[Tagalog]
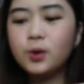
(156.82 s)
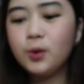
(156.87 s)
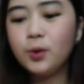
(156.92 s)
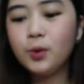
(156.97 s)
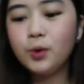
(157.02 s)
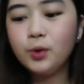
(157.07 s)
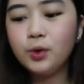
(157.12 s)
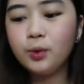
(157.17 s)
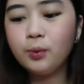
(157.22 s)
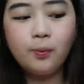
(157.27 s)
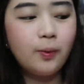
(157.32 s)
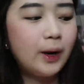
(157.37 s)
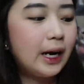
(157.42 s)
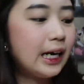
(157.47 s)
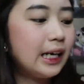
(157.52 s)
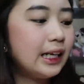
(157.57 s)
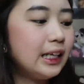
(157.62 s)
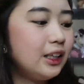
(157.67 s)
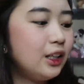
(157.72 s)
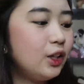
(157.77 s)
So,
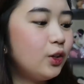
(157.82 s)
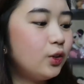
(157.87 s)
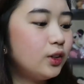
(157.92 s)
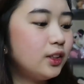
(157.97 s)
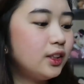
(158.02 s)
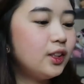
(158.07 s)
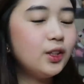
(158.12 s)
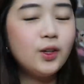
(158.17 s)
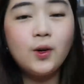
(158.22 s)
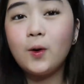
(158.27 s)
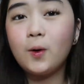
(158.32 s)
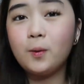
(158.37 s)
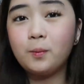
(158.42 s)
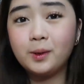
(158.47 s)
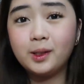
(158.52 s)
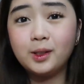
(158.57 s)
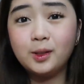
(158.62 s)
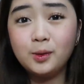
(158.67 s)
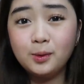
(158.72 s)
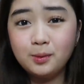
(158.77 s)
parang hindi ko niyo
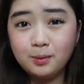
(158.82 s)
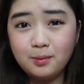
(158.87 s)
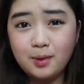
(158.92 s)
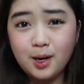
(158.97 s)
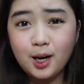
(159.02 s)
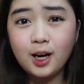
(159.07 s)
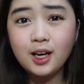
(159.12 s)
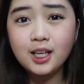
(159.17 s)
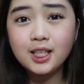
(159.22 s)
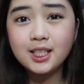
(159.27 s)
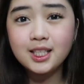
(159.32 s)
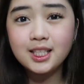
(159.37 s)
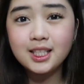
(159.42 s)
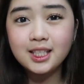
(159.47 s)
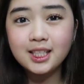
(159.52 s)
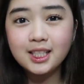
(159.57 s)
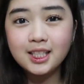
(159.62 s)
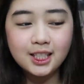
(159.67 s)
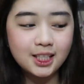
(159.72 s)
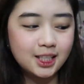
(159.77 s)
open yung box.
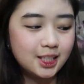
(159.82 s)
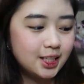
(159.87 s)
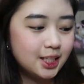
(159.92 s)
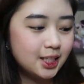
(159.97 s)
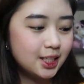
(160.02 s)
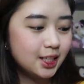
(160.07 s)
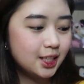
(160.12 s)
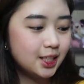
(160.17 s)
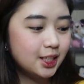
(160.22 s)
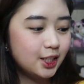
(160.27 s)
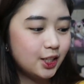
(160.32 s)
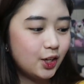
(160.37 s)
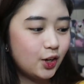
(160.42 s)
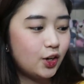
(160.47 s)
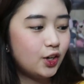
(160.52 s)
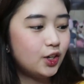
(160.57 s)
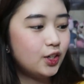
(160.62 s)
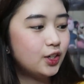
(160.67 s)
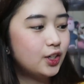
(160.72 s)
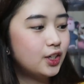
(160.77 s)

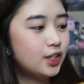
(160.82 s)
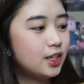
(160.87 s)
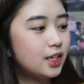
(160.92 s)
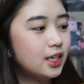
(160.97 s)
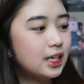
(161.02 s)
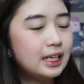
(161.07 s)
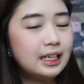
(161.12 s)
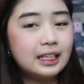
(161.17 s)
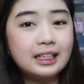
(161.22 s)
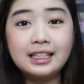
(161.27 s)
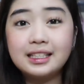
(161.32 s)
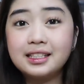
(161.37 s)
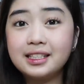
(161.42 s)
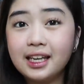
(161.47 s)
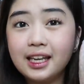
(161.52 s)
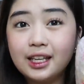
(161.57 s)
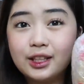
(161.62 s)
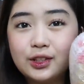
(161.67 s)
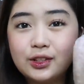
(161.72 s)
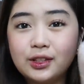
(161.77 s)
No?
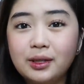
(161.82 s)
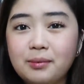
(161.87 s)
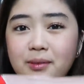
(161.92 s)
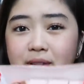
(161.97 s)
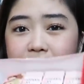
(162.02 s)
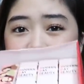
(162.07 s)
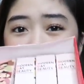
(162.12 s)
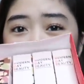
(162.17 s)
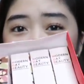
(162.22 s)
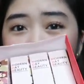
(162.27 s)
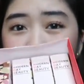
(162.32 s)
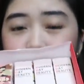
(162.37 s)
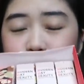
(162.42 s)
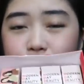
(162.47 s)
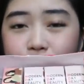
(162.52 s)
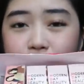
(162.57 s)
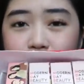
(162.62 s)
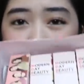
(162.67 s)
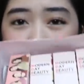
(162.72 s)
Kasi ito naman na siguro